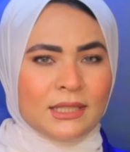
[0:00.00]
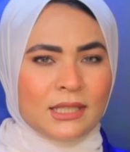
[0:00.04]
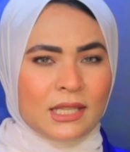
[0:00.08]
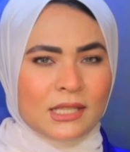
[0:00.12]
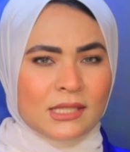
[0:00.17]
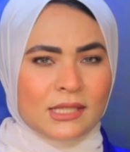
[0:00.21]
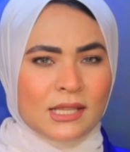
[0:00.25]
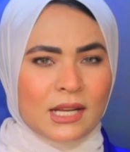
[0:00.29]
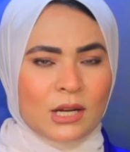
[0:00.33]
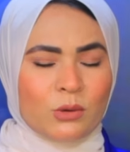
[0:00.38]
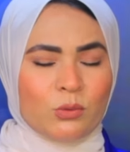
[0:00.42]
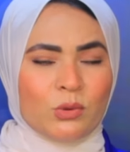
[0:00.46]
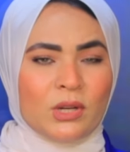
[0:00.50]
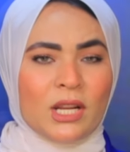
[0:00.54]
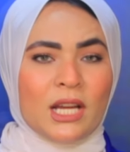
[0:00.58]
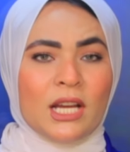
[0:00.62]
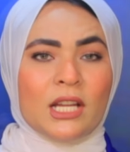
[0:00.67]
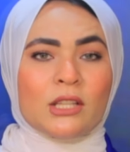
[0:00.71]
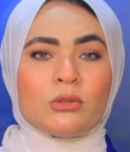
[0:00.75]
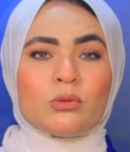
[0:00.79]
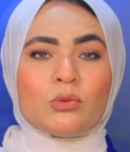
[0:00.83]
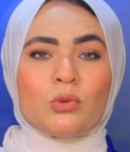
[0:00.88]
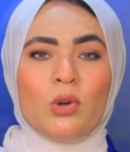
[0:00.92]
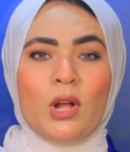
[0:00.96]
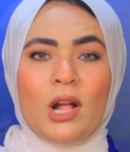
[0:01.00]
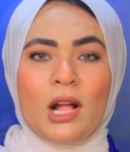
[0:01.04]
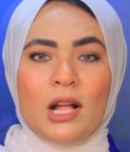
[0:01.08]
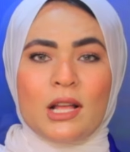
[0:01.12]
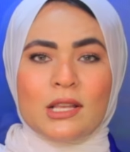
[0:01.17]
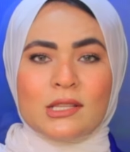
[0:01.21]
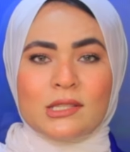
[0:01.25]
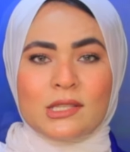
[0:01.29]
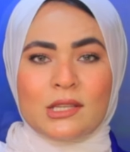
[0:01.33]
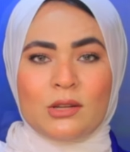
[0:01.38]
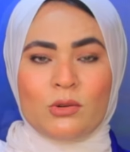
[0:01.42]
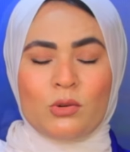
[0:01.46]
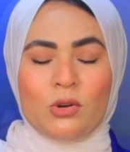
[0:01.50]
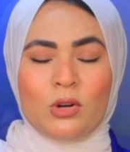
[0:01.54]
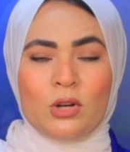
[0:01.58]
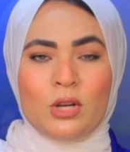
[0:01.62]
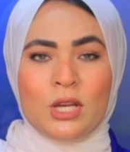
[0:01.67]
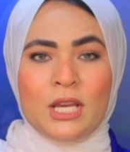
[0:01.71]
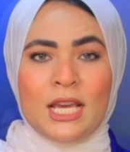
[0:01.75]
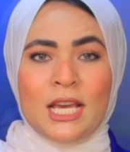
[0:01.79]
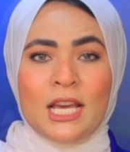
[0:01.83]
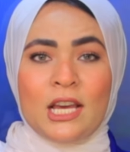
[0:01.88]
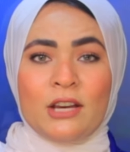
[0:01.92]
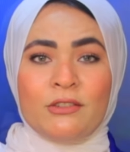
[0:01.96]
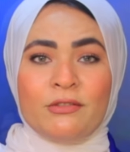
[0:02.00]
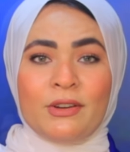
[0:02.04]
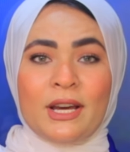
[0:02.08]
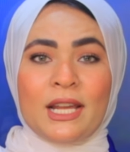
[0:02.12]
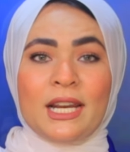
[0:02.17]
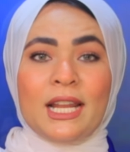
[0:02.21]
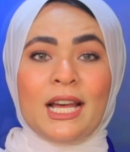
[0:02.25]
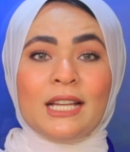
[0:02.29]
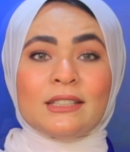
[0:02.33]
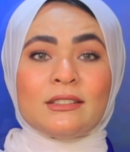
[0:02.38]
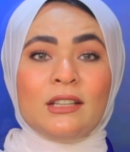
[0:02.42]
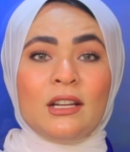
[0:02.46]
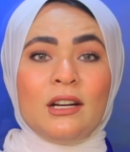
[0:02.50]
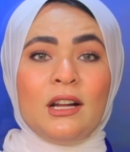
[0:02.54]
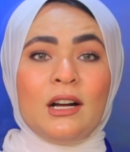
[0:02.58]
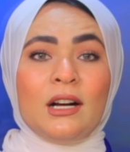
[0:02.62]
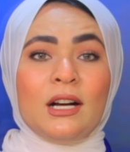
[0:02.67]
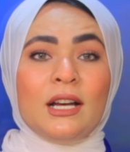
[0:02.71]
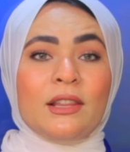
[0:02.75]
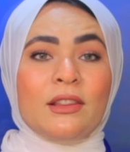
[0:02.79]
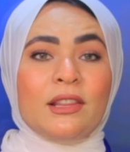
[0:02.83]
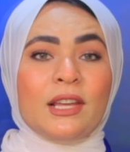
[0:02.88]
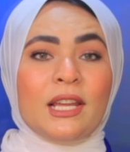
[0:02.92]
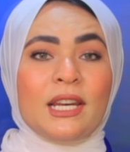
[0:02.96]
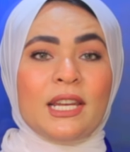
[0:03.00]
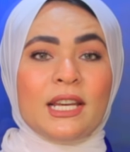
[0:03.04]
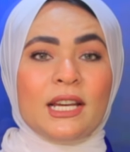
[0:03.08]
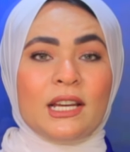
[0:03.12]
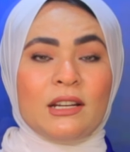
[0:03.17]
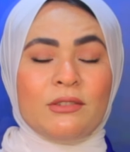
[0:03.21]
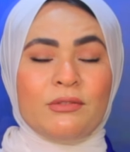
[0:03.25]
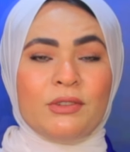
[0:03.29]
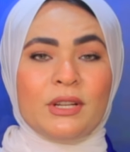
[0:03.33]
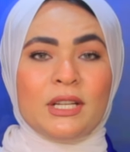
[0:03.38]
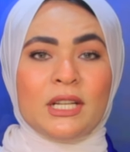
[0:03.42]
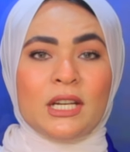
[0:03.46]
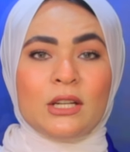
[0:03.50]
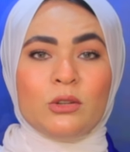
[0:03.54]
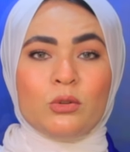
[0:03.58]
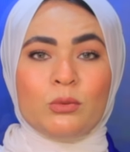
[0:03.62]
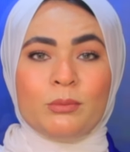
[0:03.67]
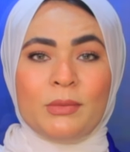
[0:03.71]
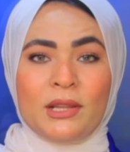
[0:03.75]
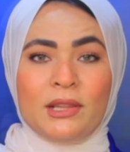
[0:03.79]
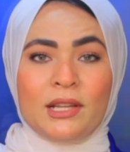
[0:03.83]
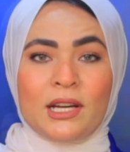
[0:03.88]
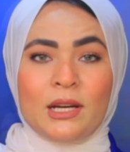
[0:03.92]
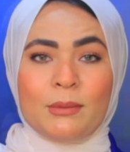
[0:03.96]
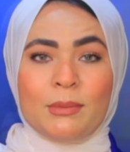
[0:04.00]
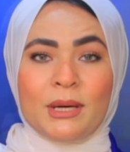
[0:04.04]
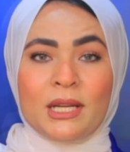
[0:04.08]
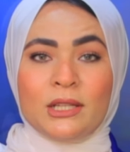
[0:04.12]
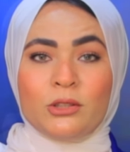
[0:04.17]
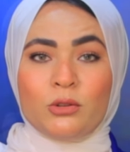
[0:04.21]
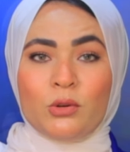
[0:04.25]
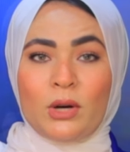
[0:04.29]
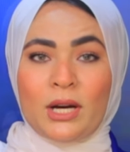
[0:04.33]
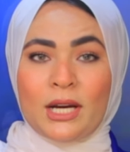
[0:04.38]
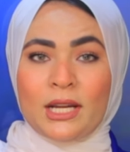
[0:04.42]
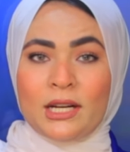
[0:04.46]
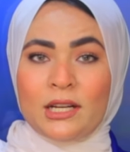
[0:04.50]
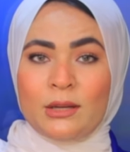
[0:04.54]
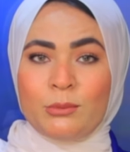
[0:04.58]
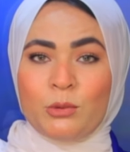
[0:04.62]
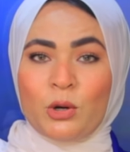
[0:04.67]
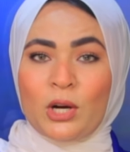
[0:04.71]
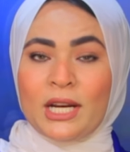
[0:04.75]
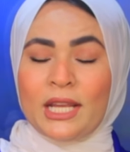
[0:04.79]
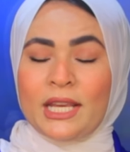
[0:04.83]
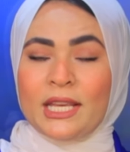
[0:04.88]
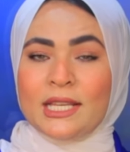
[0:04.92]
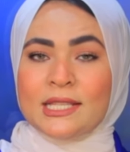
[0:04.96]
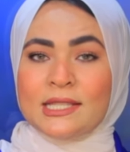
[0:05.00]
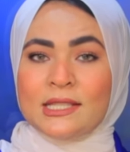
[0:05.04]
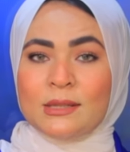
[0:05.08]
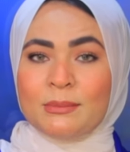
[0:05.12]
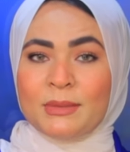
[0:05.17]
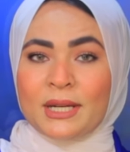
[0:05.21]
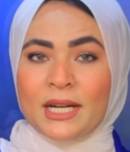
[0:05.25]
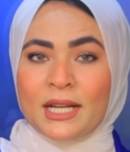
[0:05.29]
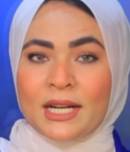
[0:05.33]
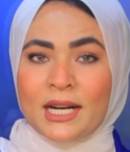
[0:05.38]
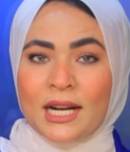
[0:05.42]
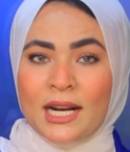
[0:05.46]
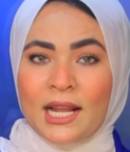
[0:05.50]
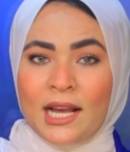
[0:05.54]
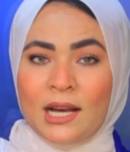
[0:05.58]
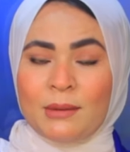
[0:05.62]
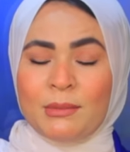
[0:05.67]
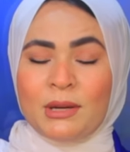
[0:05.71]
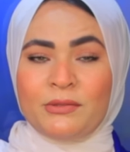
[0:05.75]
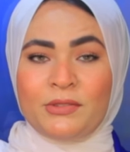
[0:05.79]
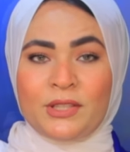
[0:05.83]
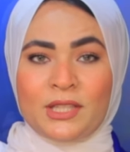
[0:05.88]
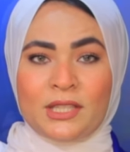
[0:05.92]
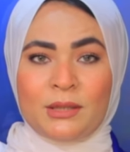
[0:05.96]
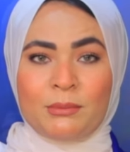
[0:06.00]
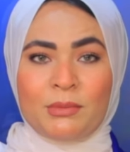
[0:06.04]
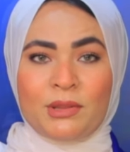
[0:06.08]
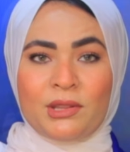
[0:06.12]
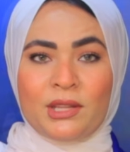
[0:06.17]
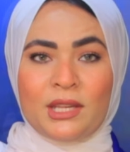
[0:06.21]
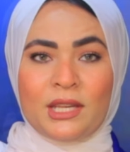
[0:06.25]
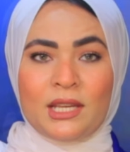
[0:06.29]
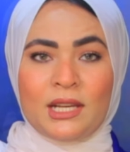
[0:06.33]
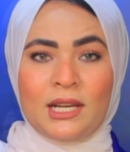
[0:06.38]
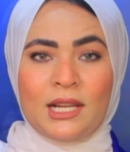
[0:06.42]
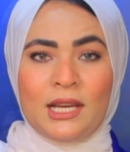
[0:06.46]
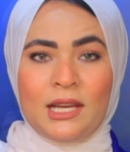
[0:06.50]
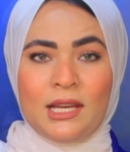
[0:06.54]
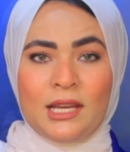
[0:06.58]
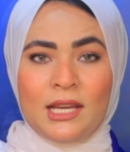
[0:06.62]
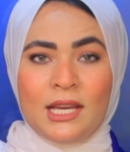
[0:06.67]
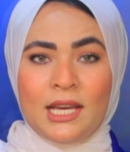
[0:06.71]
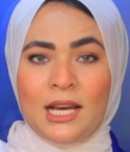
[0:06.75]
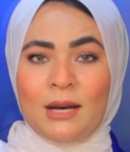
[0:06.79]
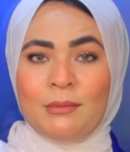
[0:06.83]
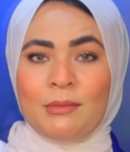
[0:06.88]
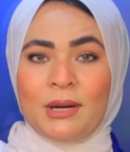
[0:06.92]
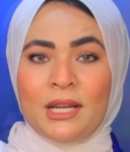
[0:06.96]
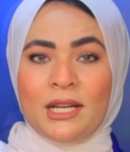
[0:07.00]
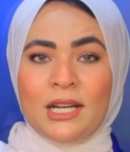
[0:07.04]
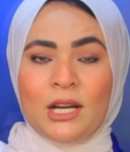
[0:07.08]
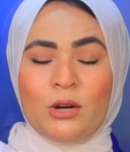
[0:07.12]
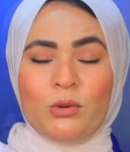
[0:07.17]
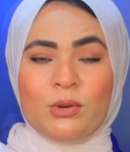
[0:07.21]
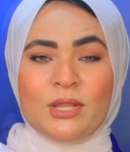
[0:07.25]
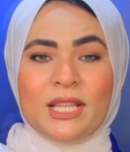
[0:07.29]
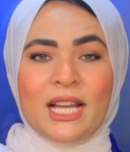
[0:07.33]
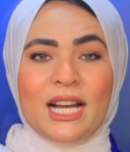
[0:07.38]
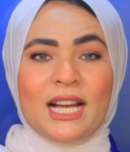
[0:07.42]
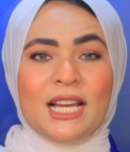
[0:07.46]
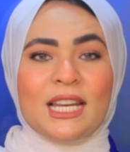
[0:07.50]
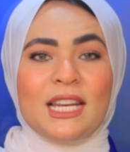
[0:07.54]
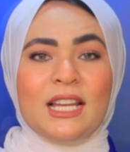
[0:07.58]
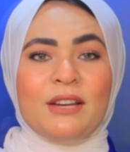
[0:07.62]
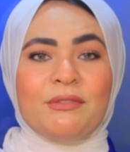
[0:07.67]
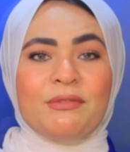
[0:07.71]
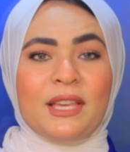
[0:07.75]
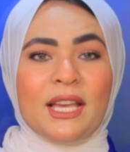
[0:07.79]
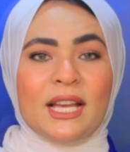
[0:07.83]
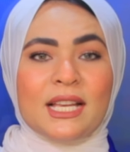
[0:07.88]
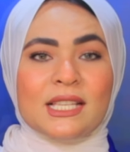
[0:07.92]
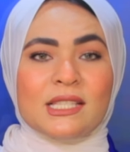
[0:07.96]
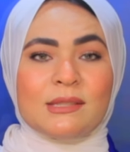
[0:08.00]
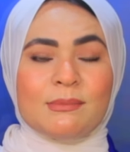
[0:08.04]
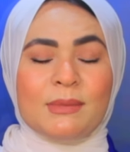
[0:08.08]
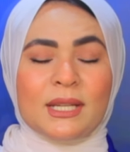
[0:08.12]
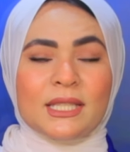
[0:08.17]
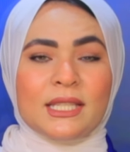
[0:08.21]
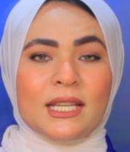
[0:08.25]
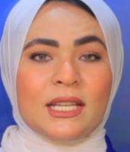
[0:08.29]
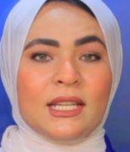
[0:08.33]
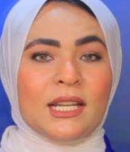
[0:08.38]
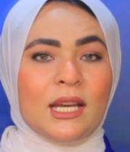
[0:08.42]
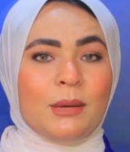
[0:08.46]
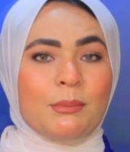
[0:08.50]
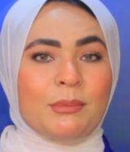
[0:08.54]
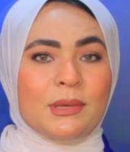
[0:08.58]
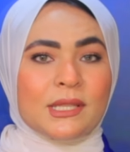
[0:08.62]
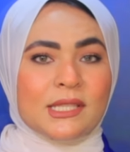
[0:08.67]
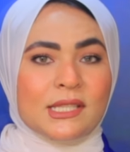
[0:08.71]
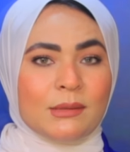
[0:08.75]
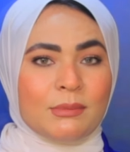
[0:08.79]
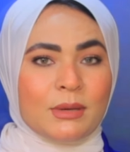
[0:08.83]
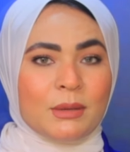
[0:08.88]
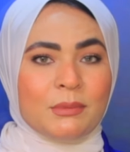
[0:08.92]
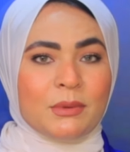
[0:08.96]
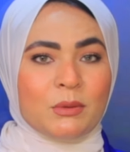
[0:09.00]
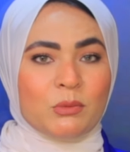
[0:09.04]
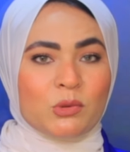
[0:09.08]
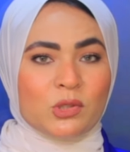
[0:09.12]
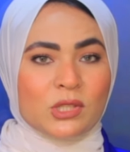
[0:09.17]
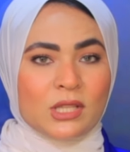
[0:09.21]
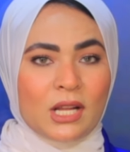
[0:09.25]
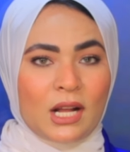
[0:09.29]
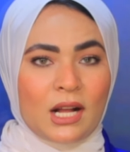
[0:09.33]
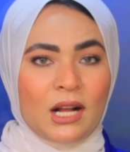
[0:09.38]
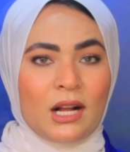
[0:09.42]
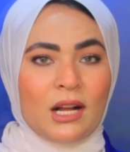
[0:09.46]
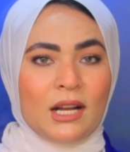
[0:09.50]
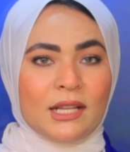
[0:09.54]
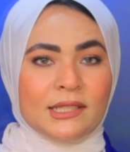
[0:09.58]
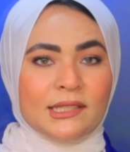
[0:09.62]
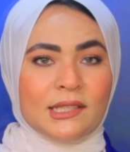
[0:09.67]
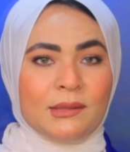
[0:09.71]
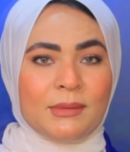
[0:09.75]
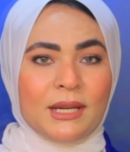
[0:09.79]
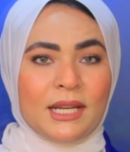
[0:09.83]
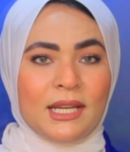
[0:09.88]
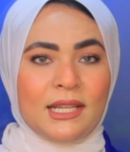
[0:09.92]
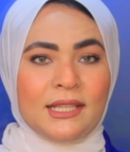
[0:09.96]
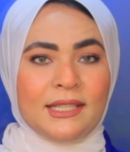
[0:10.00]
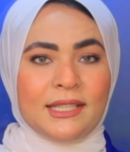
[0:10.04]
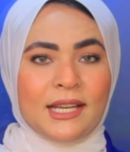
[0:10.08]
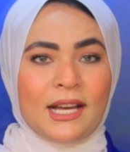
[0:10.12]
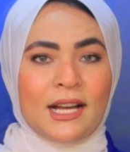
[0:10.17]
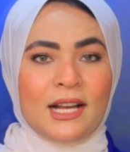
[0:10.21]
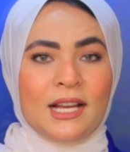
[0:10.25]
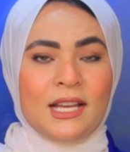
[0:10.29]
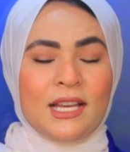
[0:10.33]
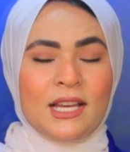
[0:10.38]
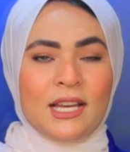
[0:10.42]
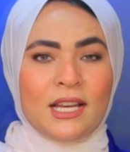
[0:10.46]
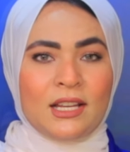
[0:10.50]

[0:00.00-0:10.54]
التساؤلات تحاصره فهل اعتنق ذلك الفنان مذهبا يحرم عليه استمرار العمل في التمثيل أم أنه دخل في أزمة بسبب مستحقات مالية